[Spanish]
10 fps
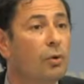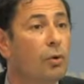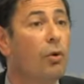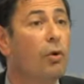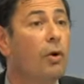
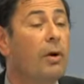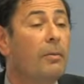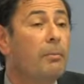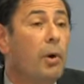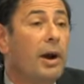Luego,
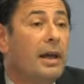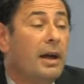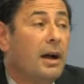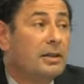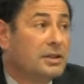
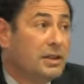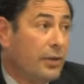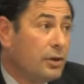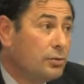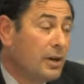moraleja, si
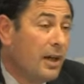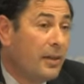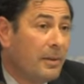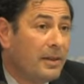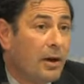haces una
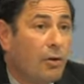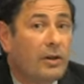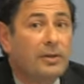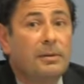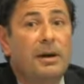demanda
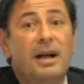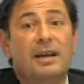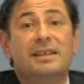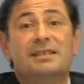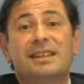colectiva,
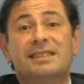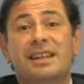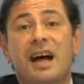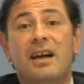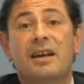
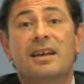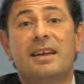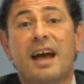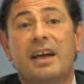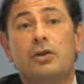intenta
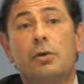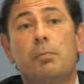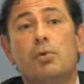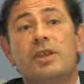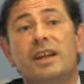que
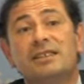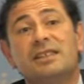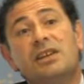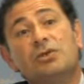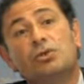aquello pudiera
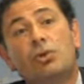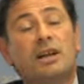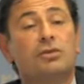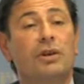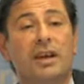ser en su
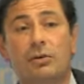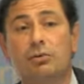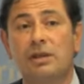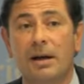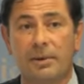caso
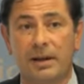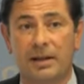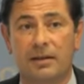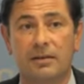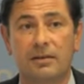
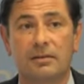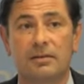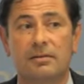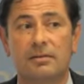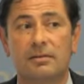ejecutable,
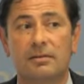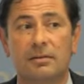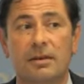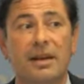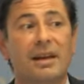
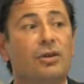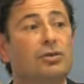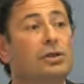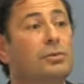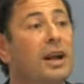que
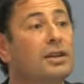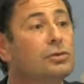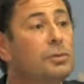los tribunales